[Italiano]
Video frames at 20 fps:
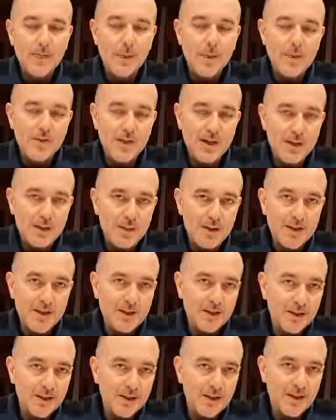Non si è
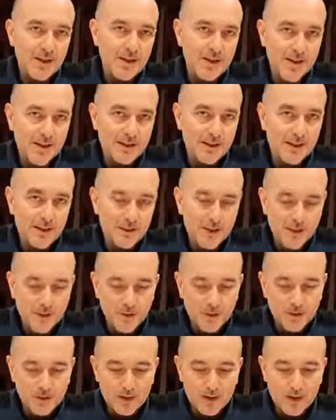limitata a dire Satana è
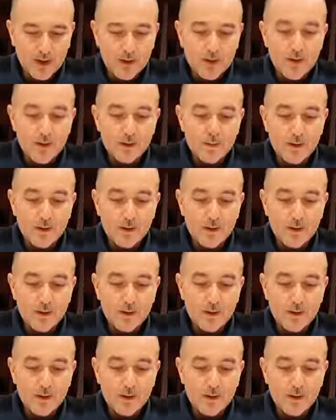forte,